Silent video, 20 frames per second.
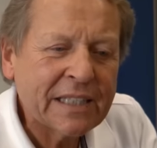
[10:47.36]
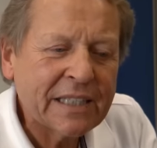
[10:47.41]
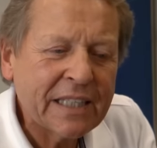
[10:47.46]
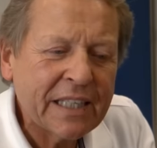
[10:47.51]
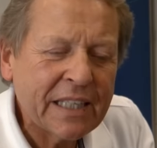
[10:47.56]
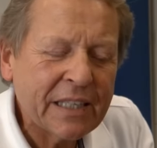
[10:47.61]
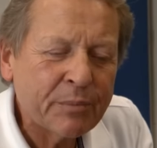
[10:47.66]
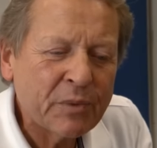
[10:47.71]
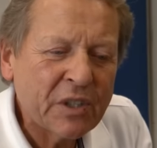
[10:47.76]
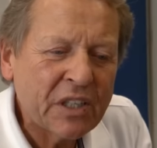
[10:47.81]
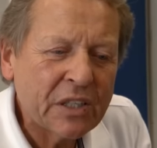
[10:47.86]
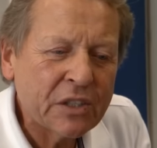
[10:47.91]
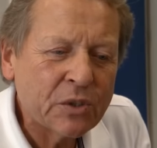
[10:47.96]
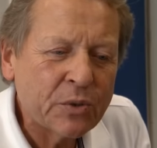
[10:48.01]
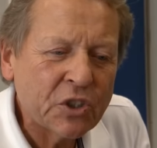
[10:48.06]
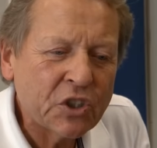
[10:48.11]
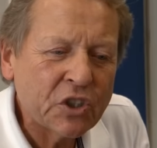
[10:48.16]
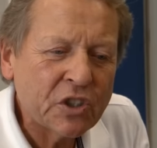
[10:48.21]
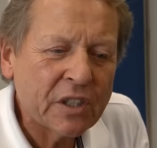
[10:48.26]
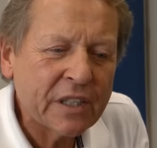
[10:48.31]
sich
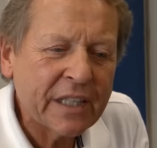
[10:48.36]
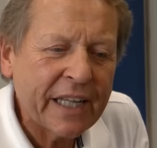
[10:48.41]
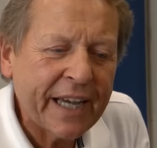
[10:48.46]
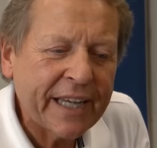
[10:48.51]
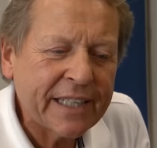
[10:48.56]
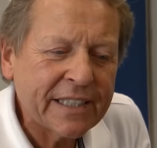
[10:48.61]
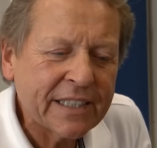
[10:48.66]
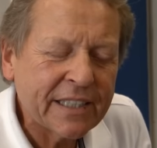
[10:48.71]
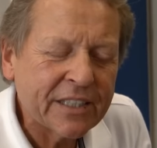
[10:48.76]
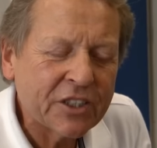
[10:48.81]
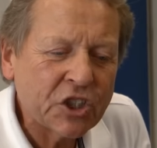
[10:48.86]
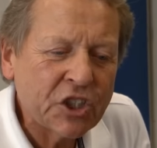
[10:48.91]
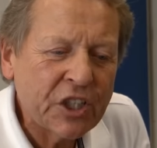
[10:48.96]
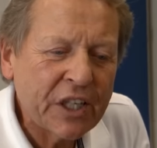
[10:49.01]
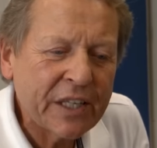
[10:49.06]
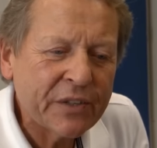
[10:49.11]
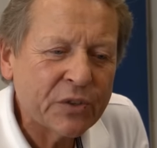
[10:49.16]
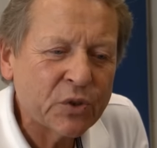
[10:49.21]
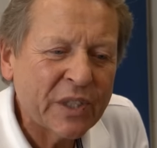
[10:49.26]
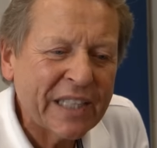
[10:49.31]
zwischen den einzelnen
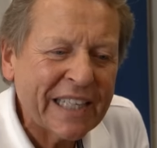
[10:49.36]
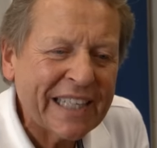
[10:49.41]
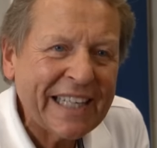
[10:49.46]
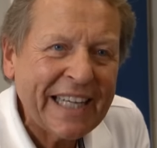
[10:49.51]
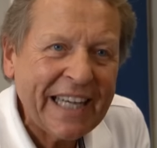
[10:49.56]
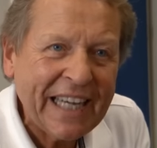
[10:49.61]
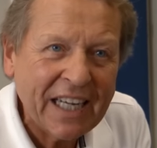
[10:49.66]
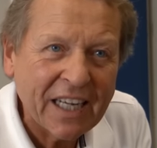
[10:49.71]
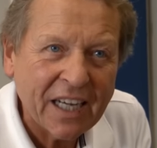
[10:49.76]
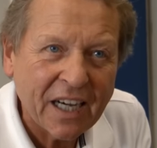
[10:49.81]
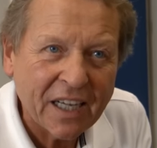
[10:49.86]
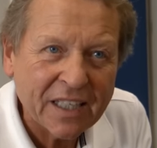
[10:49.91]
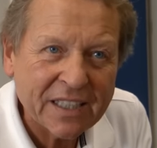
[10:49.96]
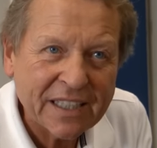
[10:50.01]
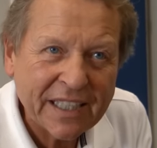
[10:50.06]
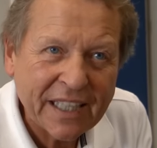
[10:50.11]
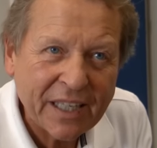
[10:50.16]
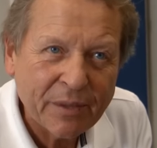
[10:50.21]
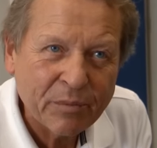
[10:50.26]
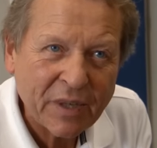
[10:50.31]
Schichten so eine gelartige